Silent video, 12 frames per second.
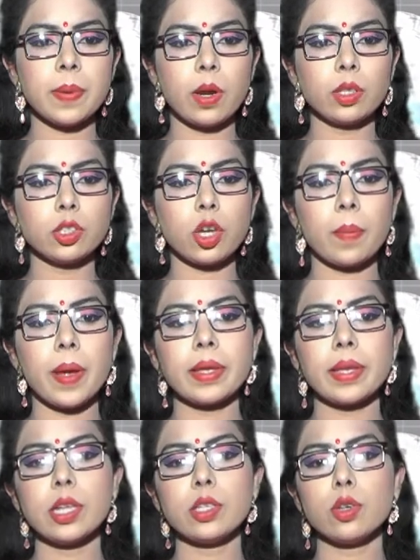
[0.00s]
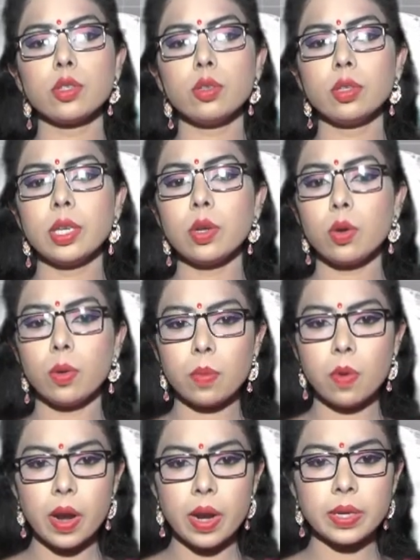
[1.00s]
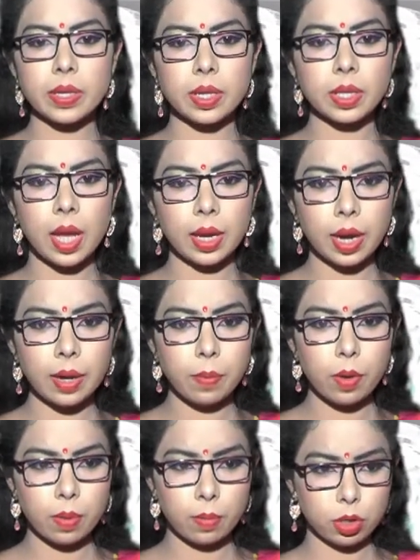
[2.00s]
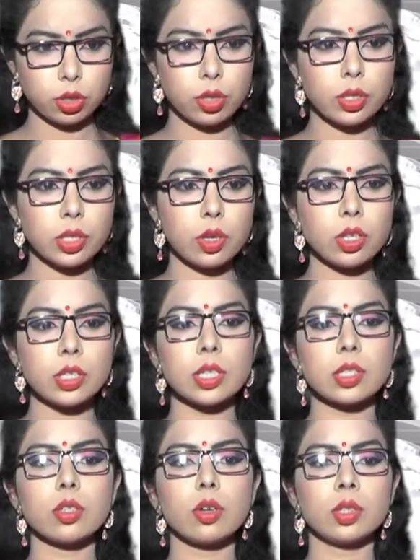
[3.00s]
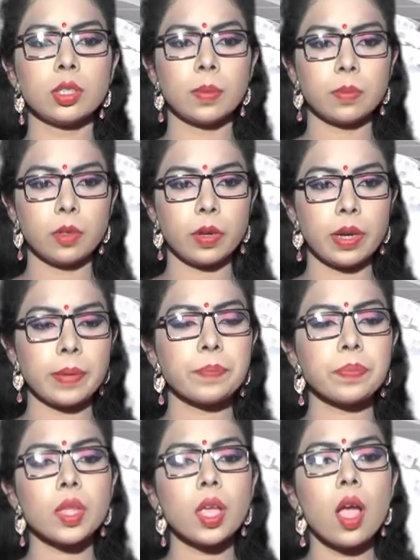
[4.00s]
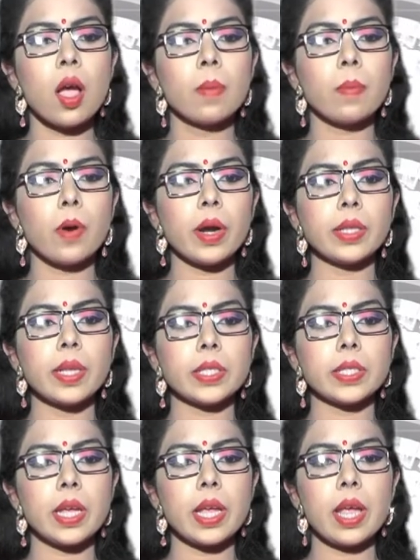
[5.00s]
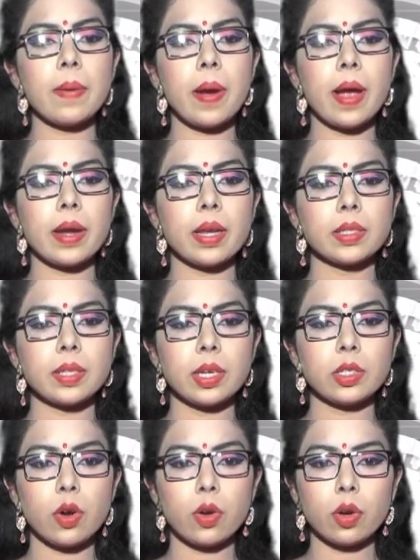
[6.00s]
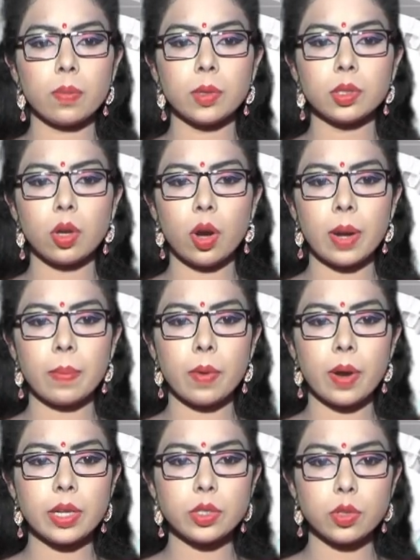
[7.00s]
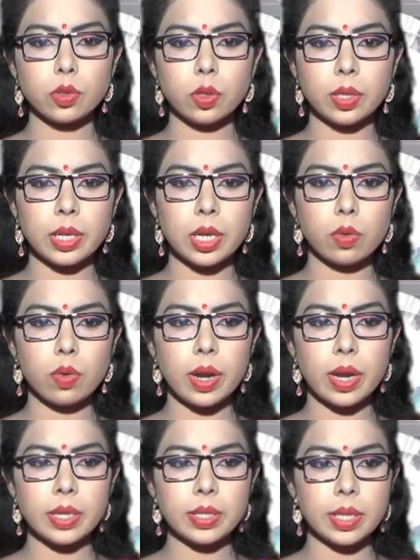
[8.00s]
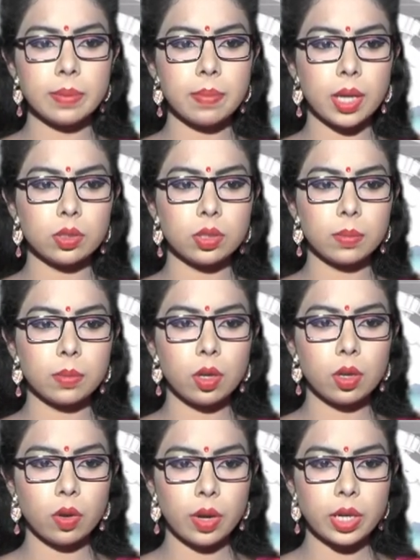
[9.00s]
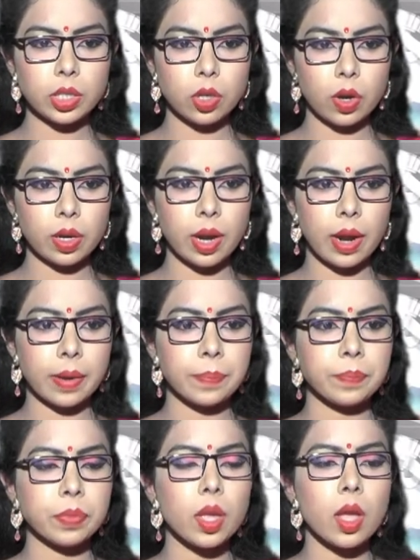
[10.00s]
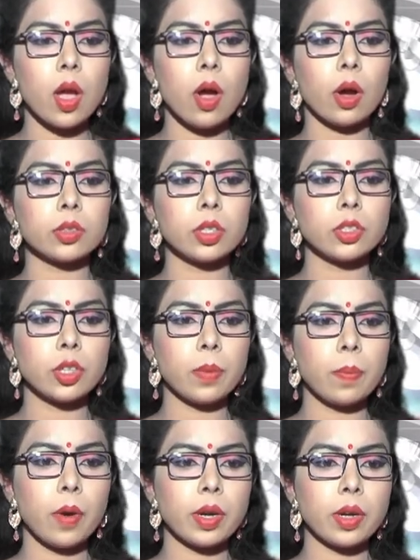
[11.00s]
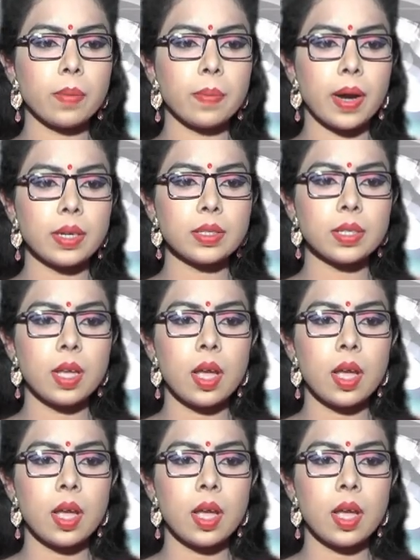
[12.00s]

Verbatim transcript: ফেরত সবাইকে চোদ্দ দিন হোম কোয়ারেন্টিনে থাকার পরামর্শ ছিল স্বাস্থ্য অধিদপ্তরের পরে দেশে এ ভাইরাসের সংক্রমণ ধরা পড়ায় চোদ্দ দিনের কোয়ারেন্টিন বাধ্যতামূলক করে সরকার অথচ পনেরো মার্চ